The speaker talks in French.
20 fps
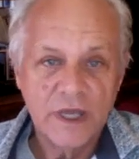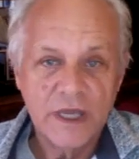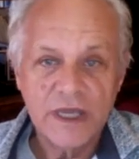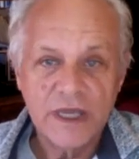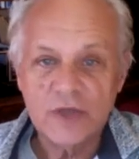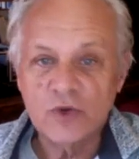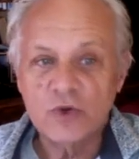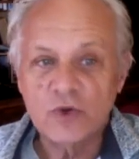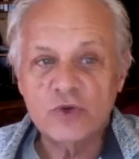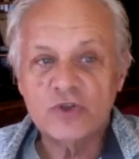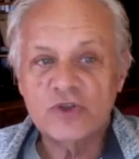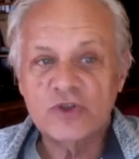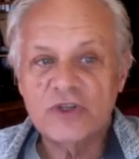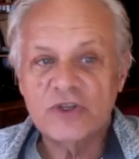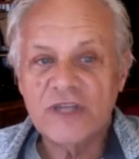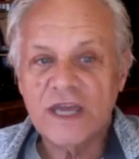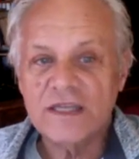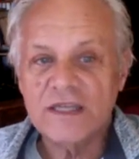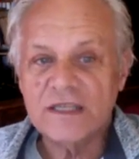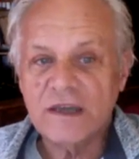Et donc ce
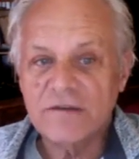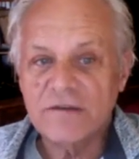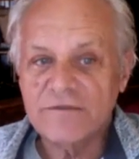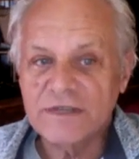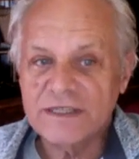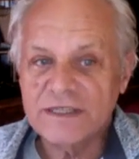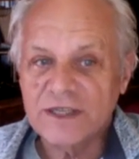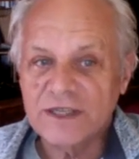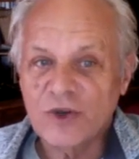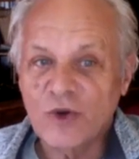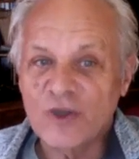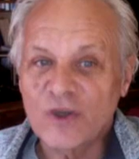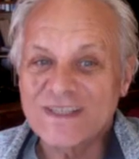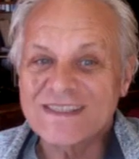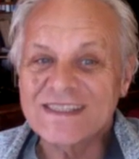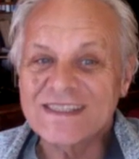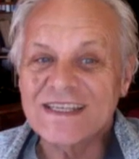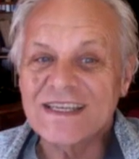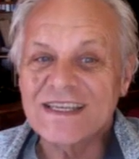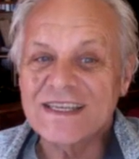dernier, en fait, il aurait
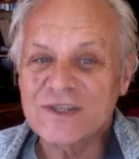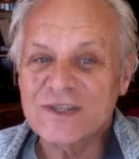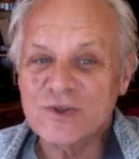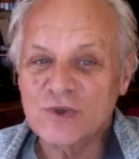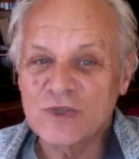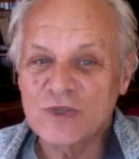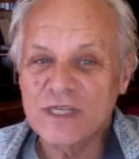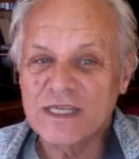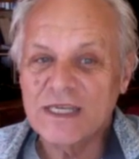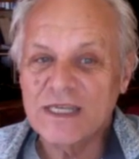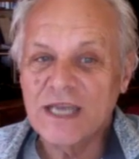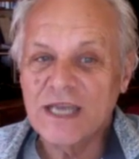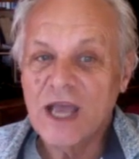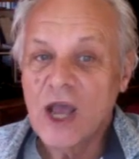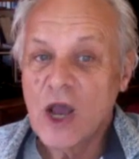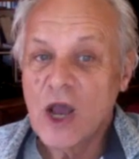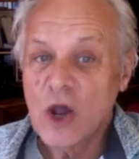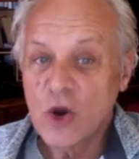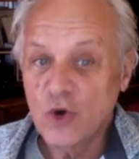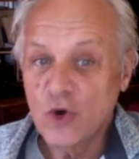sélectionné
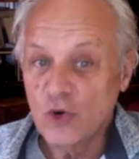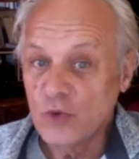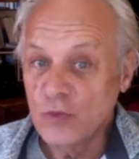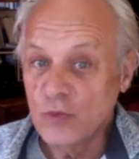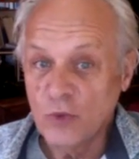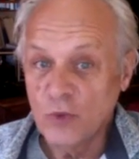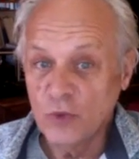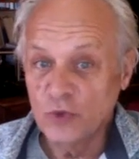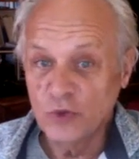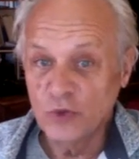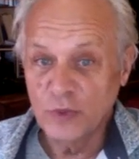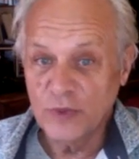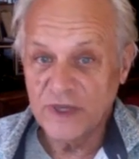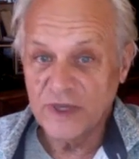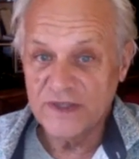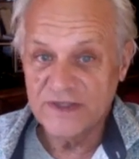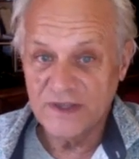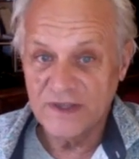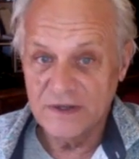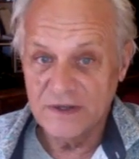le monde
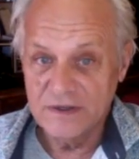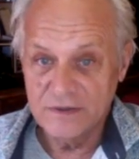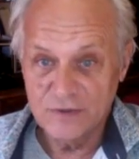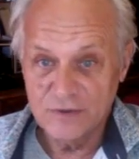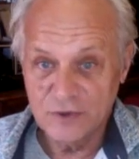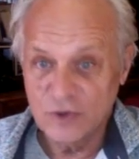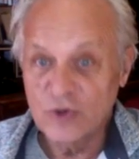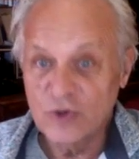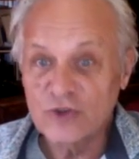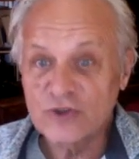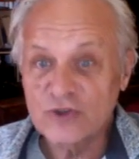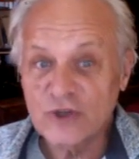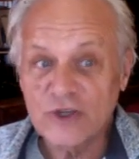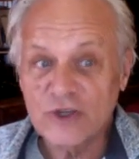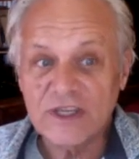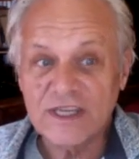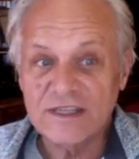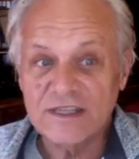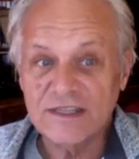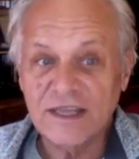présent sur le seul
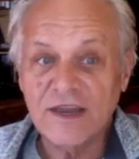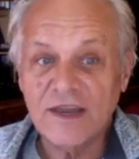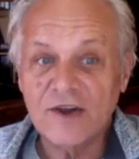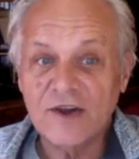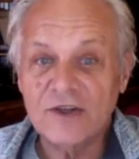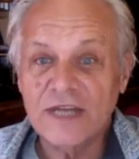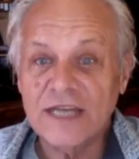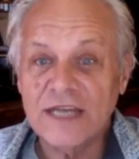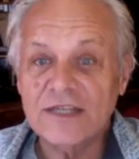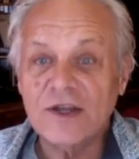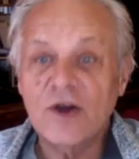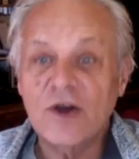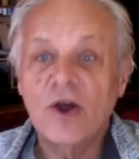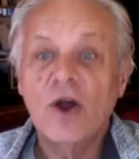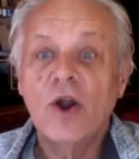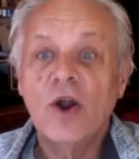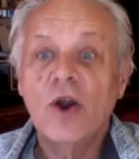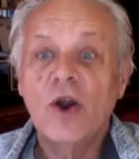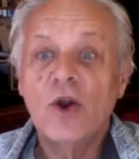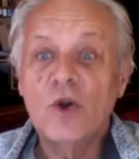critère d'être
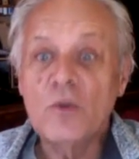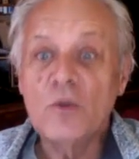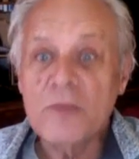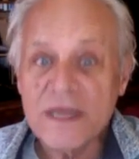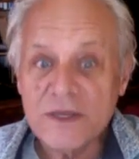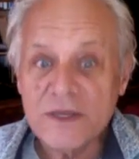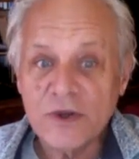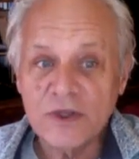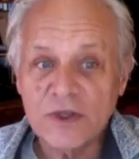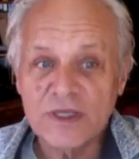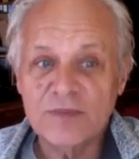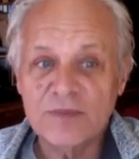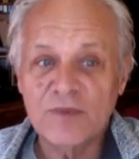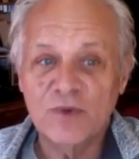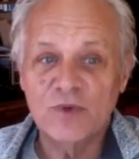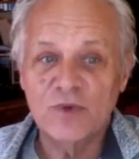le meilleur des mondes